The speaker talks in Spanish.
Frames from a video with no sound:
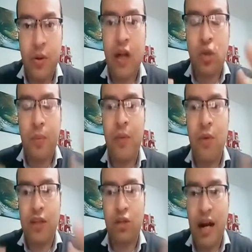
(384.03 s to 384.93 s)
el Tribunal
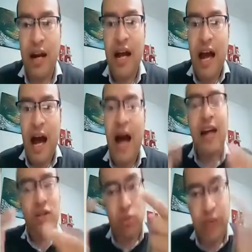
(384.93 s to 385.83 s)
Supremo Electoral
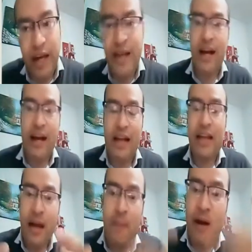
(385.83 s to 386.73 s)
haga su tarea,
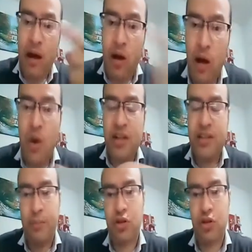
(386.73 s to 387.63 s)
la tarea para la
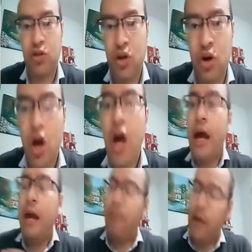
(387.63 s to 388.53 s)
cual se
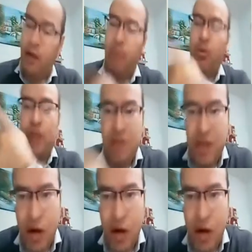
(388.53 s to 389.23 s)
posesionó. Esperábamos